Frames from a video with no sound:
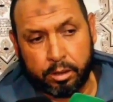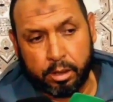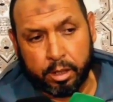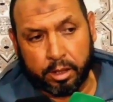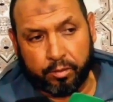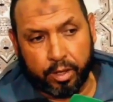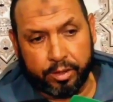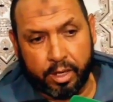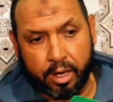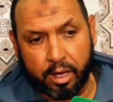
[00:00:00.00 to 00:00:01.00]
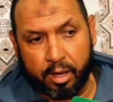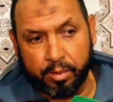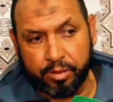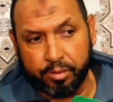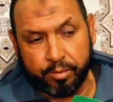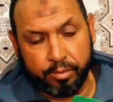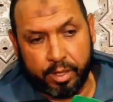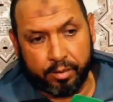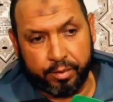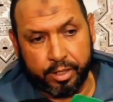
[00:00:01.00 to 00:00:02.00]
الاختفاء ديالها غامض ما
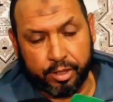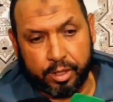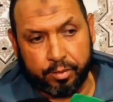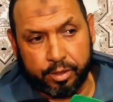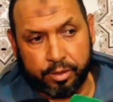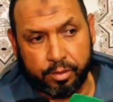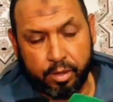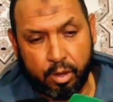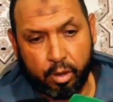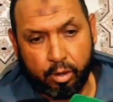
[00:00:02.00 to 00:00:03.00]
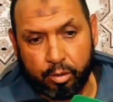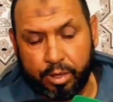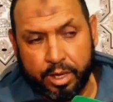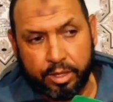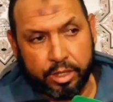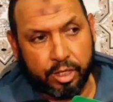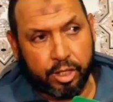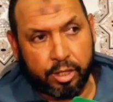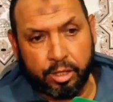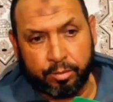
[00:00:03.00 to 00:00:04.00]
عرفناش كيفاش وما كاين حتى
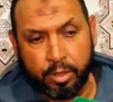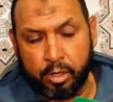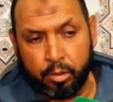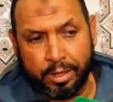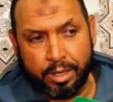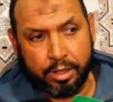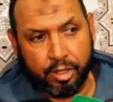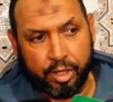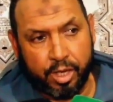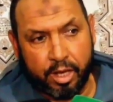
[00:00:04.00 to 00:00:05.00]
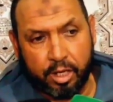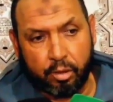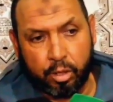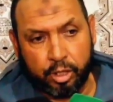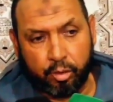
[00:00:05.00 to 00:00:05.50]
شي ما كاين حتى شي دليل ولا